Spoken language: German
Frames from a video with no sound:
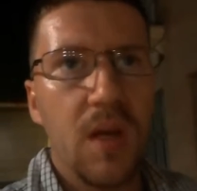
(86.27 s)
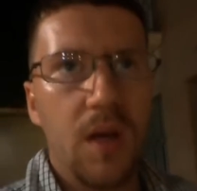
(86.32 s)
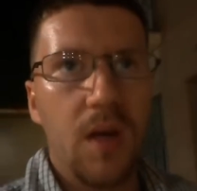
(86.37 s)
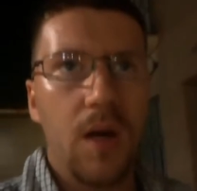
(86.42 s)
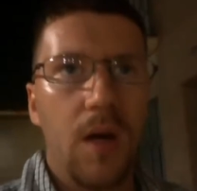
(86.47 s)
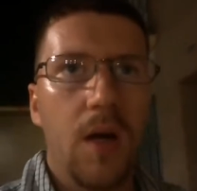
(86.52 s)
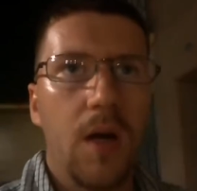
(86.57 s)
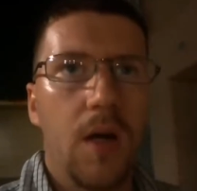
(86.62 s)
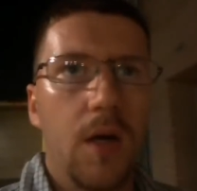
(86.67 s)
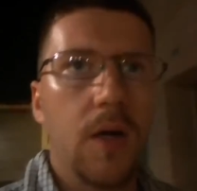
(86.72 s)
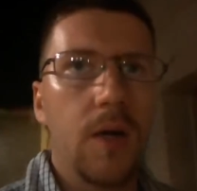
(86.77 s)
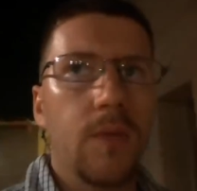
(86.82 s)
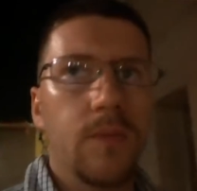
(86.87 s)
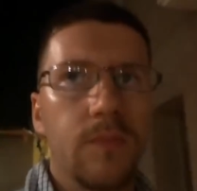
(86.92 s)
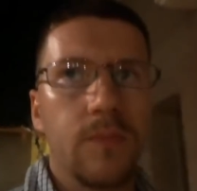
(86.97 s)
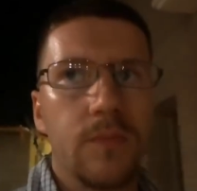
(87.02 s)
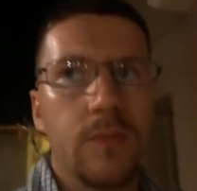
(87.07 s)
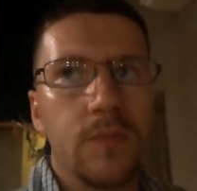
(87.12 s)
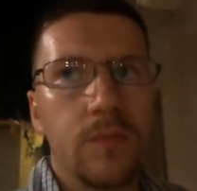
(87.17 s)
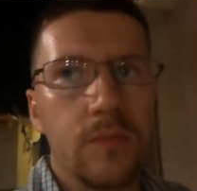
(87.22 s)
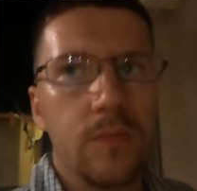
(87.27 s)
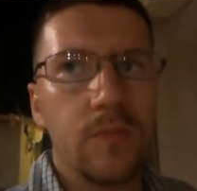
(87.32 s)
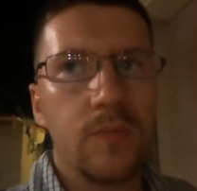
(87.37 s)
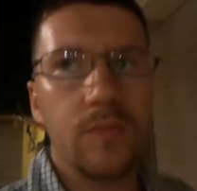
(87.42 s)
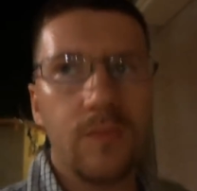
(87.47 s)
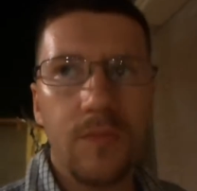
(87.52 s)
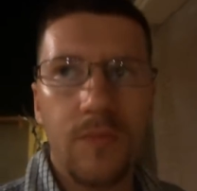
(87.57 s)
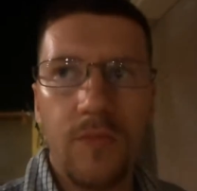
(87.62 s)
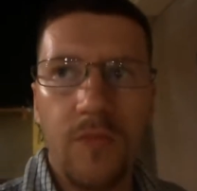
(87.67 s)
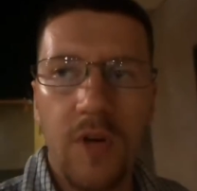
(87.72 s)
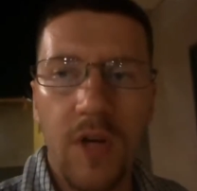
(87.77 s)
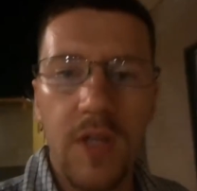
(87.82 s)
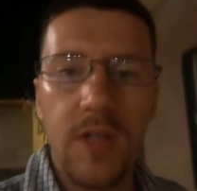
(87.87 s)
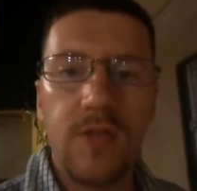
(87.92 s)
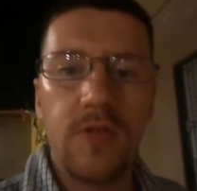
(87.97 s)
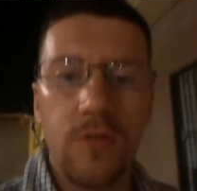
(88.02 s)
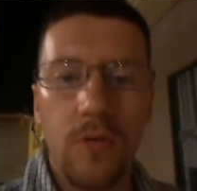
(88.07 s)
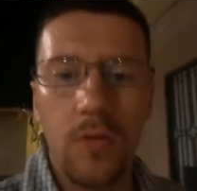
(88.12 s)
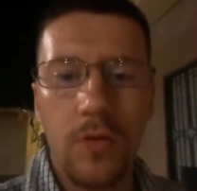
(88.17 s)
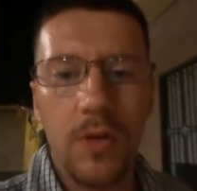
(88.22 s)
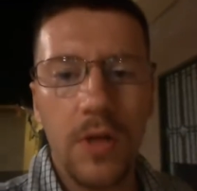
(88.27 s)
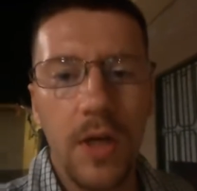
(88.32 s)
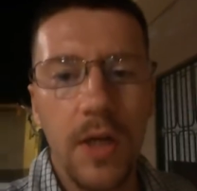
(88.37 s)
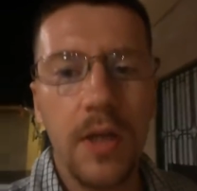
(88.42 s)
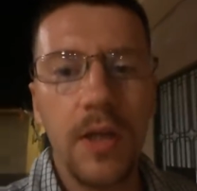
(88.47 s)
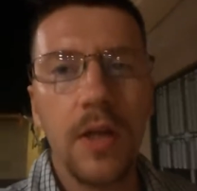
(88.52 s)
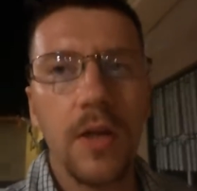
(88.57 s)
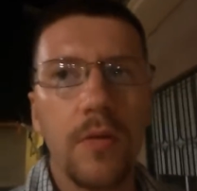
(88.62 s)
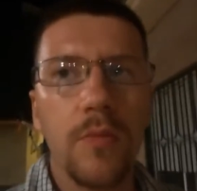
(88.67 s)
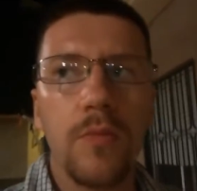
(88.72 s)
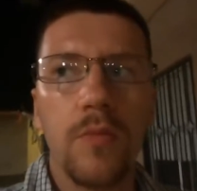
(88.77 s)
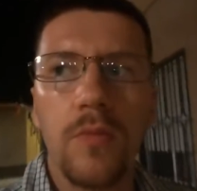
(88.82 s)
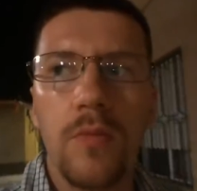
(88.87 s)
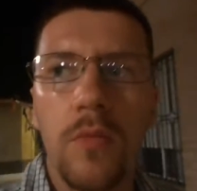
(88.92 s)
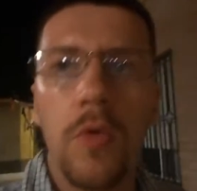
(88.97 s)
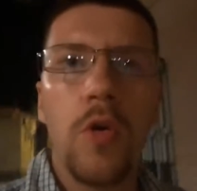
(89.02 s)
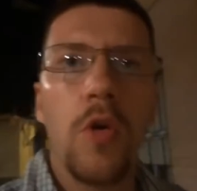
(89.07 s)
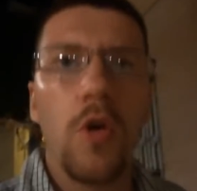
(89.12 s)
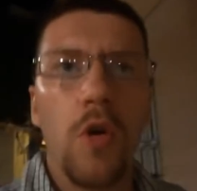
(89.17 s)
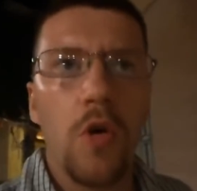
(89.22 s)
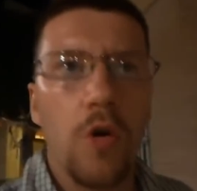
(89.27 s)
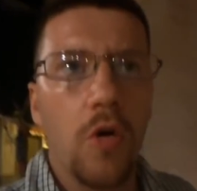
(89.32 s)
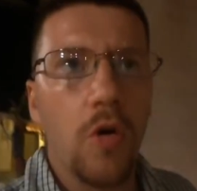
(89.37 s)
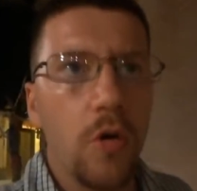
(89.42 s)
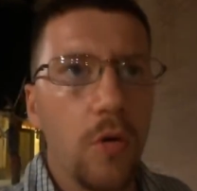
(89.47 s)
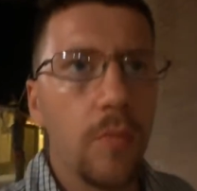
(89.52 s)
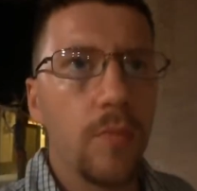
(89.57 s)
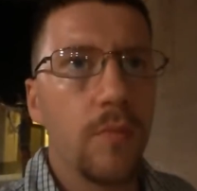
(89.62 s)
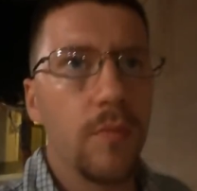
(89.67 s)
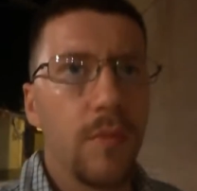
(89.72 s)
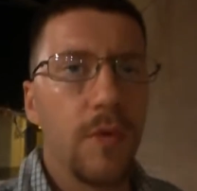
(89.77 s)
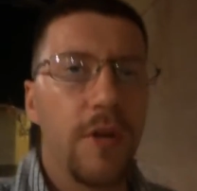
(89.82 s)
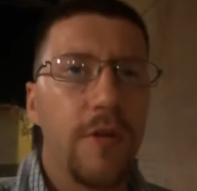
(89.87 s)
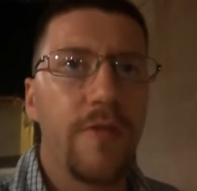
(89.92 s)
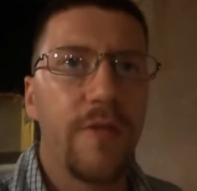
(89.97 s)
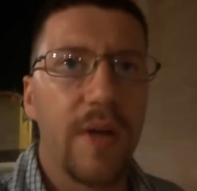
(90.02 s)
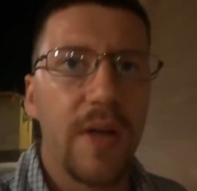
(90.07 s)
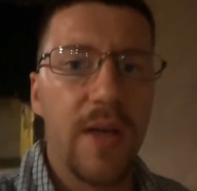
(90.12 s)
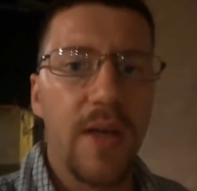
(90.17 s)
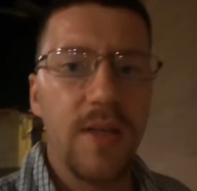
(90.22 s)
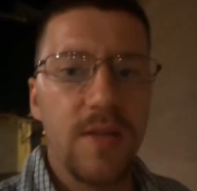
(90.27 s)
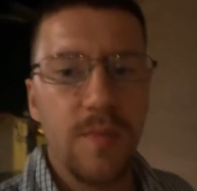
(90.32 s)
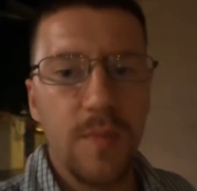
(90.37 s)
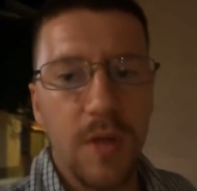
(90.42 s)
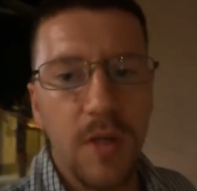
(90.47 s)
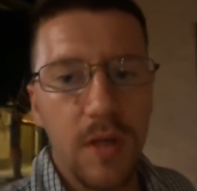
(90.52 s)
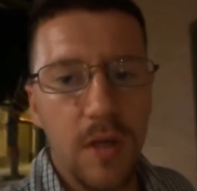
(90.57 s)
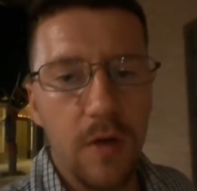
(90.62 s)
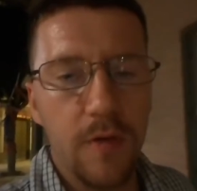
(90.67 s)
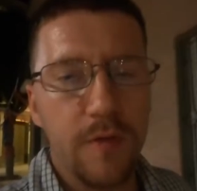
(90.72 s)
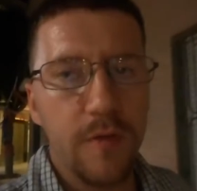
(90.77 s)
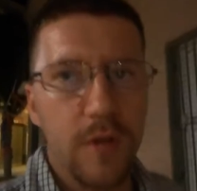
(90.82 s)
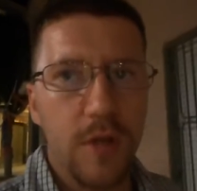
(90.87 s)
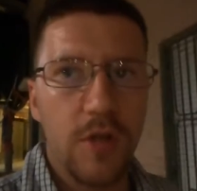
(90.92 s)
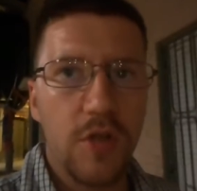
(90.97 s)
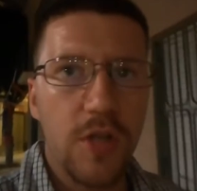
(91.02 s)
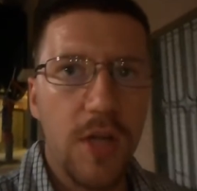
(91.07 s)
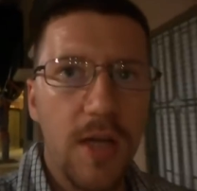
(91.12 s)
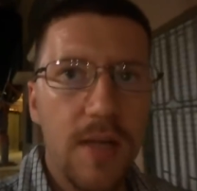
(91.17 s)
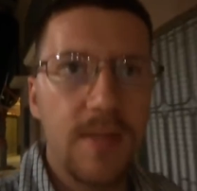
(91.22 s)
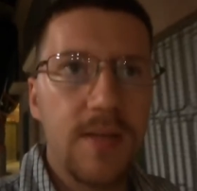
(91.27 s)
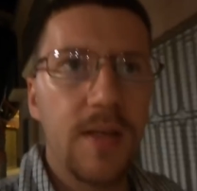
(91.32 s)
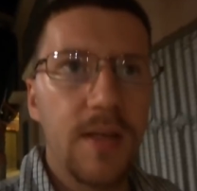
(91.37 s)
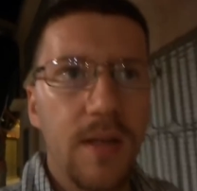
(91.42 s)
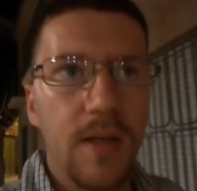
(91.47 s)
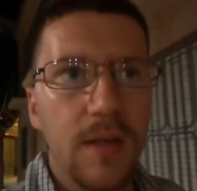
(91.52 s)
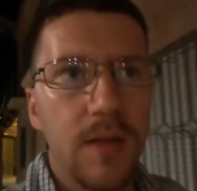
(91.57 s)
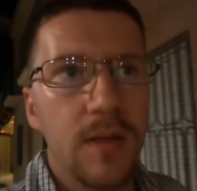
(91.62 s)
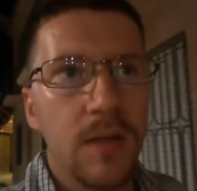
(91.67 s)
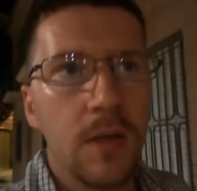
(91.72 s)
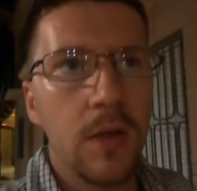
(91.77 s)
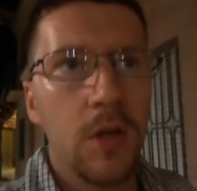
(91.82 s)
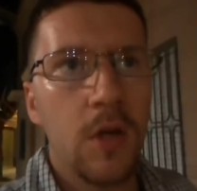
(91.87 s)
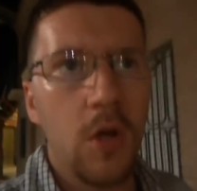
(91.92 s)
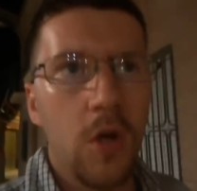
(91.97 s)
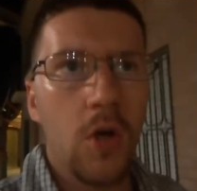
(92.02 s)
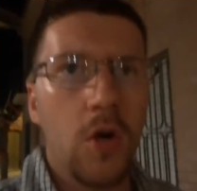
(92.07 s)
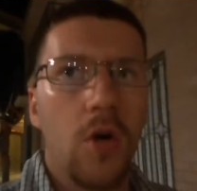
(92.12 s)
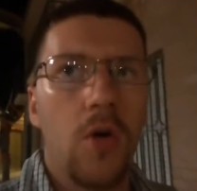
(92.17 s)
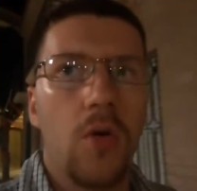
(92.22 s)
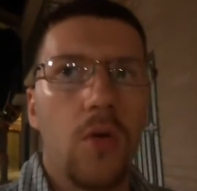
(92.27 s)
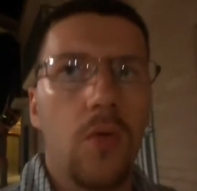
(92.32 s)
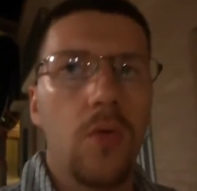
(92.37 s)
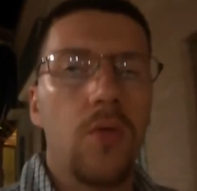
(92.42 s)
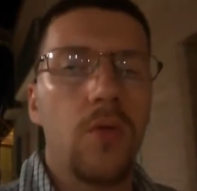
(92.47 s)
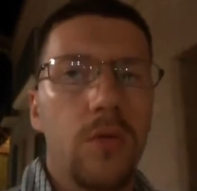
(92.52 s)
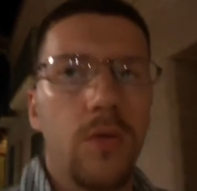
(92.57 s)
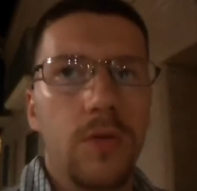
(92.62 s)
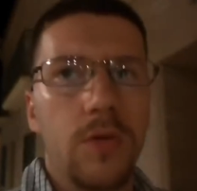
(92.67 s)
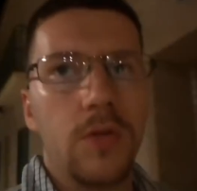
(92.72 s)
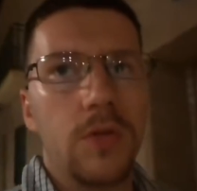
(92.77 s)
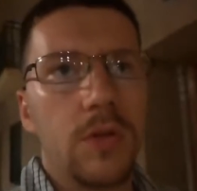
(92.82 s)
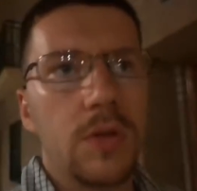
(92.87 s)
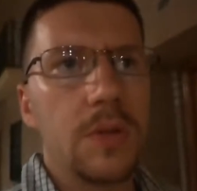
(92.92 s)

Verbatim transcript: ähm, weil es unter anderem um ein Verkehrsmittel auf der Straße geht und